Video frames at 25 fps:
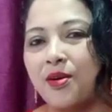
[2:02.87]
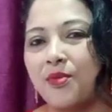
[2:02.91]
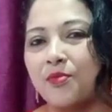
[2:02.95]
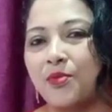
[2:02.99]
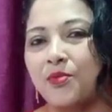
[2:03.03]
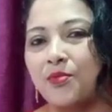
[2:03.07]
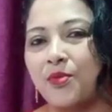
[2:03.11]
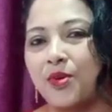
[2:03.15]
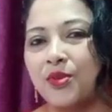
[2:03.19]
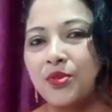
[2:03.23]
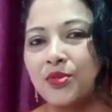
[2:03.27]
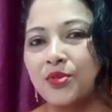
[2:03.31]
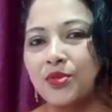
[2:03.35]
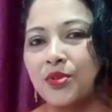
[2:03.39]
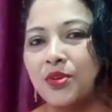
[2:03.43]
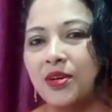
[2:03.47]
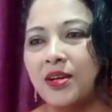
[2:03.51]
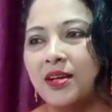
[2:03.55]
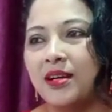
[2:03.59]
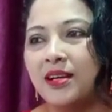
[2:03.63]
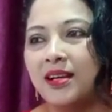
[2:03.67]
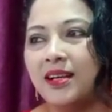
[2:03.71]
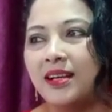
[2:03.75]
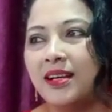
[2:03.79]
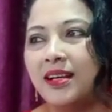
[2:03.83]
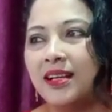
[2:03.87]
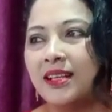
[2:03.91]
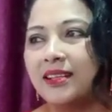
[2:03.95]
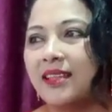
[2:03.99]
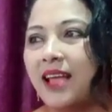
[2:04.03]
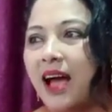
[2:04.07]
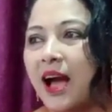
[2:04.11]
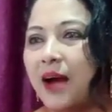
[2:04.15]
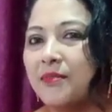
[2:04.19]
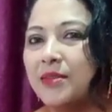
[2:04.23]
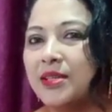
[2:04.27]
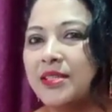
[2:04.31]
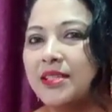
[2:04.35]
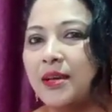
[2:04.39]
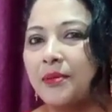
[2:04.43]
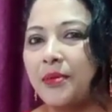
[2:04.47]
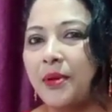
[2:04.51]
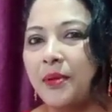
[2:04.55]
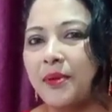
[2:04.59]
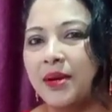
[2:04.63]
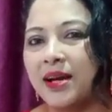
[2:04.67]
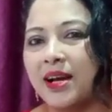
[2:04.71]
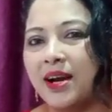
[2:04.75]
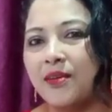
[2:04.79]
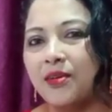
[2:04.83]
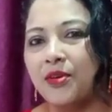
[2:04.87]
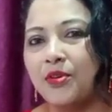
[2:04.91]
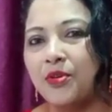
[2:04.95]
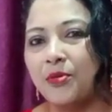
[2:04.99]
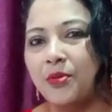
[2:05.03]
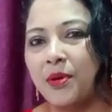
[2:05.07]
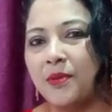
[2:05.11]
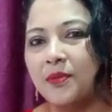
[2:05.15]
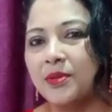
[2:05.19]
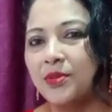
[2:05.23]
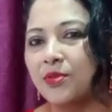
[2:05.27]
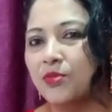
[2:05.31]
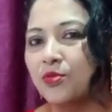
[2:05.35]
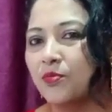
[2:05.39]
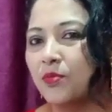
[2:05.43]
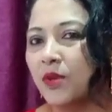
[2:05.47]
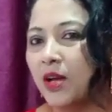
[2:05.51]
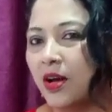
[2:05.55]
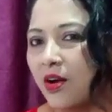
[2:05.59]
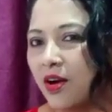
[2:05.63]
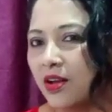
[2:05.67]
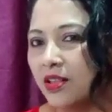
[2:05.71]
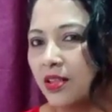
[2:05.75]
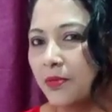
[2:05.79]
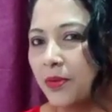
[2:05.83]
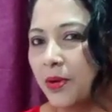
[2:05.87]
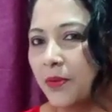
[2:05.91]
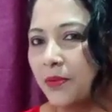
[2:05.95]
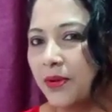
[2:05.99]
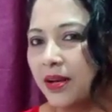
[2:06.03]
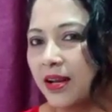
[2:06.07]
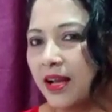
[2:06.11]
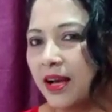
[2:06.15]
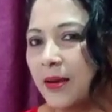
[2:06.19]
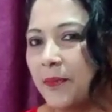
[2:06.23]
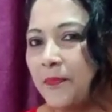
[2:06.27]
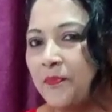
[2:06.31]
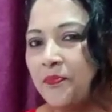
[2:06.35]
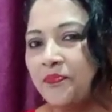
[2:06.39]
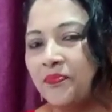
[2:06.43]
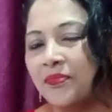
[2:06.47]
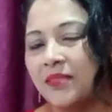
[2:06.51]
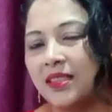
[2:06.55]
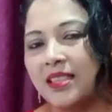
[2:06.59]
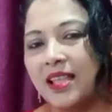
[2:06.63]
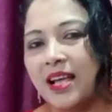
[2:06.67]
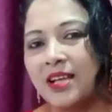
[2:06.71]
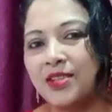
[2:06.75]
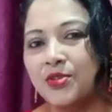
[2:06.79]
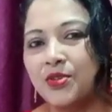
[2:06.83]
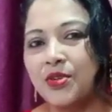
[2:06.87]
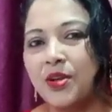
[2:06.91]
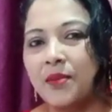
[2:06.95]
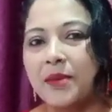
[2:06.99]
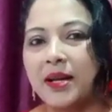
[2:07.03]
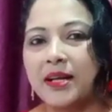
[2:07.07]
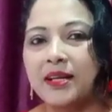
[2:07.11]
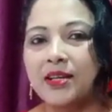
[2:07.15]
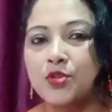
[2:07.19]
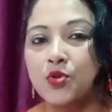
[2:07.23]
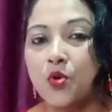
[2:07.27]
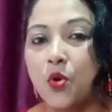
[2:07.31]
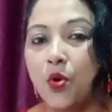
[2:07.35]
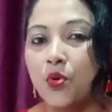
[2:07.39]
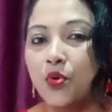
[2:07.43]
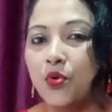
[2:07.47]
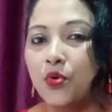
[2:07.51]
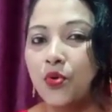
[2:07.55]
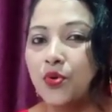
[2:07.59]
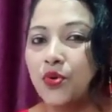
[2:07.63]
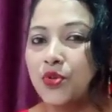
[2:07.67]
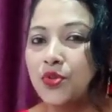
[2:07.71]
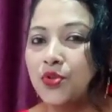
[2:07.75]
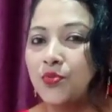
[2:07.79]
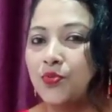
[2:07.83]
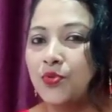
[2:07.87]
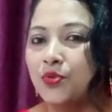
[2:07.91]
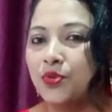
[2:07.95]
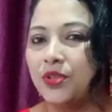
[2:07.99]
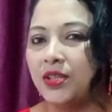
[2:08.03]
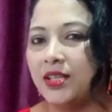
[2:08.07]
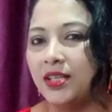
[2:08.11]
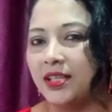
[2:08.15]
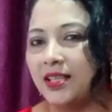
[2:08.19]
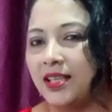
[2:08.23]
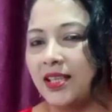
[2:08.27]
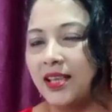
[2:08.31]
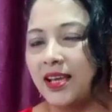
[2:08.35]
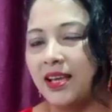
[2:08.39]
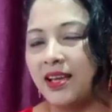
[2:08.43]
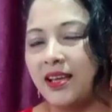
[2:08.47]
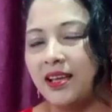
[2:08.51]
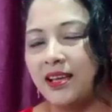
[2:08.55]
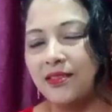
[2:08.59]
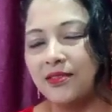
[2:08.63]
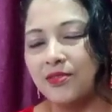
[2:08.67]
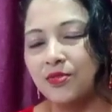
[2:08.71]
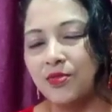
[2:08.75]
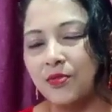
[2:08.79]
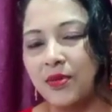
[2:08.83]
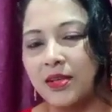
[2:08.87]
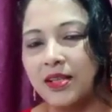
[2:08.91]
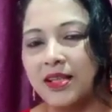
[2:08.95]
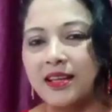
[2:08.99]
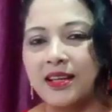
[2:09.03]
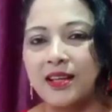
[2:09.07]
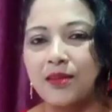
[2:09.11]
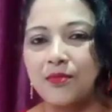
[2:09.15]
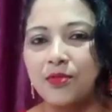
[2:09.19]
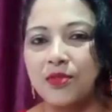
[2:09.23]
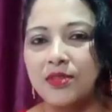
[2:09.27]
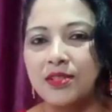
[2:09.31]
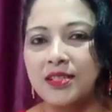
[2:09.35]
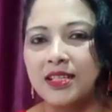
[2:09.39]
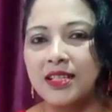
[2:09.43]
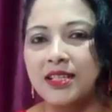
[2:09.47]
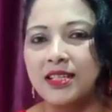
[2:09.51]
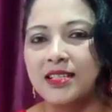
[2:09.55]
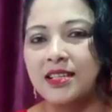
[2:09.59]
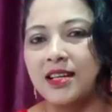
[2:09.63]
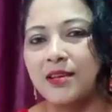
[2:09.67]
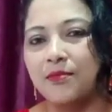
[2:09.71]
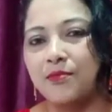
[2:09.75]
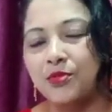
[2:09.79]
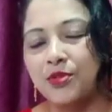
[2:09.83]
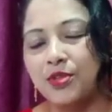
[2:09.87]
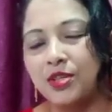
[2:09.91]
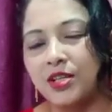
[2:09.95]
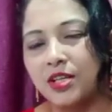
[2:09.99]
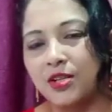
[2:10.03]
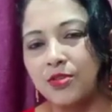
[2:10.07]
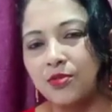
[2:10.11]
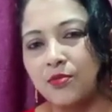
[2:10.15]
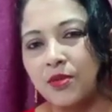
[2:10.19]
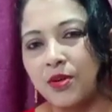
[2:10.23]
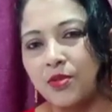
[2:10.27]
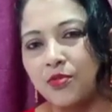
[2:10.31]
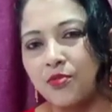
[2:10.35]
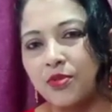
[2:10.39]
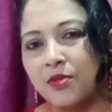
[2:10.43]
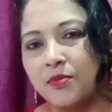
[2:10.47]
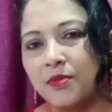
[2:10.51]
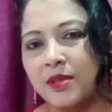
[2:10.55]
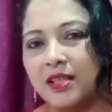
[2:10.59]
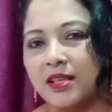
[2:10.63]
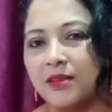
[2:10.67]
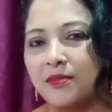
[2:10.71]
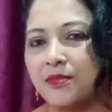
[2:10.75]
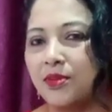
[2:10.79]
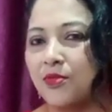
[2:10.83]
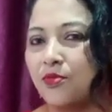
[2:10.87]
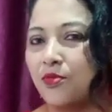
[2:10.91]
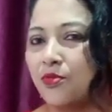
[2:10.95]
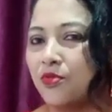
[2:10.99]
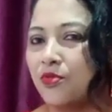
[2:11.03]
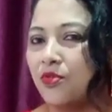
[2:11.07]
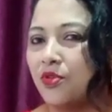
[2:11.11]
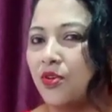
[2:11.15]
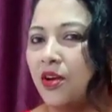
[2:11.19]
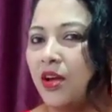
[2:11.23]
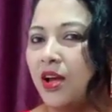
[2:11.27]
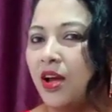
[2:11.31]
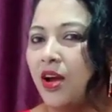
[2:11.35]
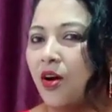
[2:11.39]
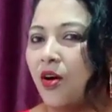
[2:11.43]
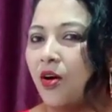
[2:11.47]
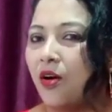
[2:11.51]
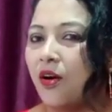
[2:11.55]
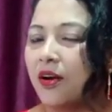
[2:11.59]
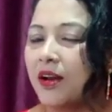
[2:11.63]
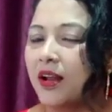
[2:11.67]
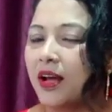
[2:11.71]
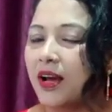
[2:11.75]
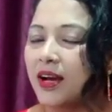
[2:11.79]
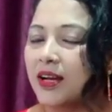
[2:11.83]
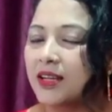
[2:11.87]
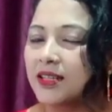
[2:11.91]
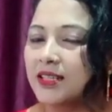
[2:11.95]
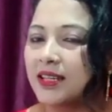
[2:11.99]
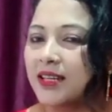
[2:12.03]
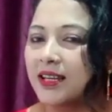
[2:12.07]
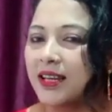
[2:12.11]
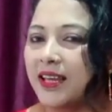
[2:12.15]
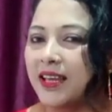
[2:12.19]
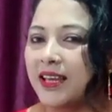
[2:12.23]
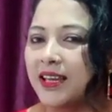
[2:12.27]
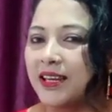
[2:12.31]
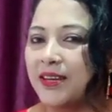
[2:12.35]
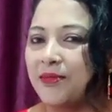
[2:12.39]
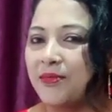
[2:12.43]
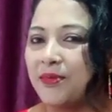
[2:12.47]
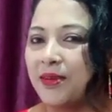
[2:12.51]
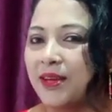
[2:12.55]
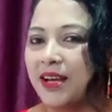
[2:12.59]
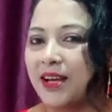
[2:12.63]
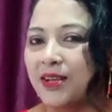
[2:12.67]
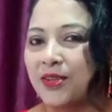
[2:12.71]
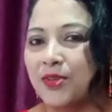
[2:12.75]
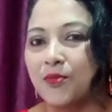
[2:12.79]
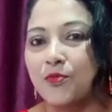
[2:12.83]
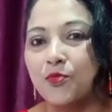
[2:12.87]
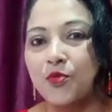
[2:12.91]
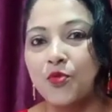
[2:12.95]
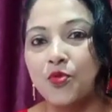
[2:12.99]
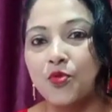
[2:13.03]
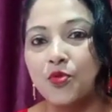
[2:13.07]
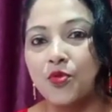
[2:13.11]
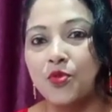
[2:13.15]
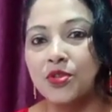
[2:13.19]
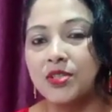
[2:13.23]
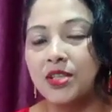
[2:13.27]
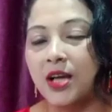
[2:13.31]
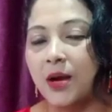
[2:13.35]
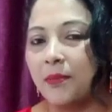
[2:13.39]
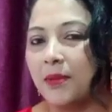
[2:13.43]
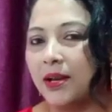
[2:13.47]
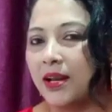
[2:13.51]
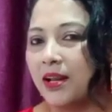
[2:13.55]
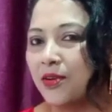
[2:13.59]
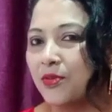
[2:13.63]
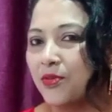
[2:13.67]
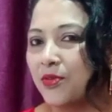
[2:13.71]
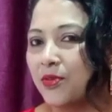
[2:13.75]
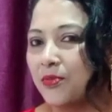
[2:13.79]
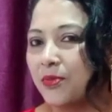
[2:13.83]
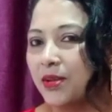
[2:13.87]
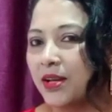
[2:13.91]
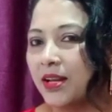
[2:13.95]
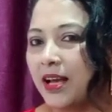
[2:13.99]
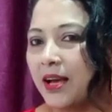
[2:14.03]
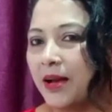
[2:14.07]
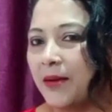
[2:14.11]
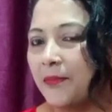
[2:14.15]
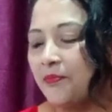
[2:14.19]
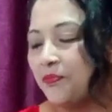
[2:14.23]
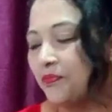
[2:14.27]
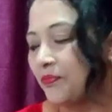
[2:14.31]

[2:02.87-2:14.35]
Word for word: খাওয়াবো বলো তো তা আমি যেভাবে খাওয়াই ওইভাবে তো তোমরা খাওয়াতে পারবে না তার জন্য আমি একটা সহজ বুদ্ধিতে তোমাদেরকে বলছি সে বুদ্ধিটা তোমরা করবে দেখবে গরু অনাহাসে খেয়ে নিবে একদম কোনো ঝামেলা করবে না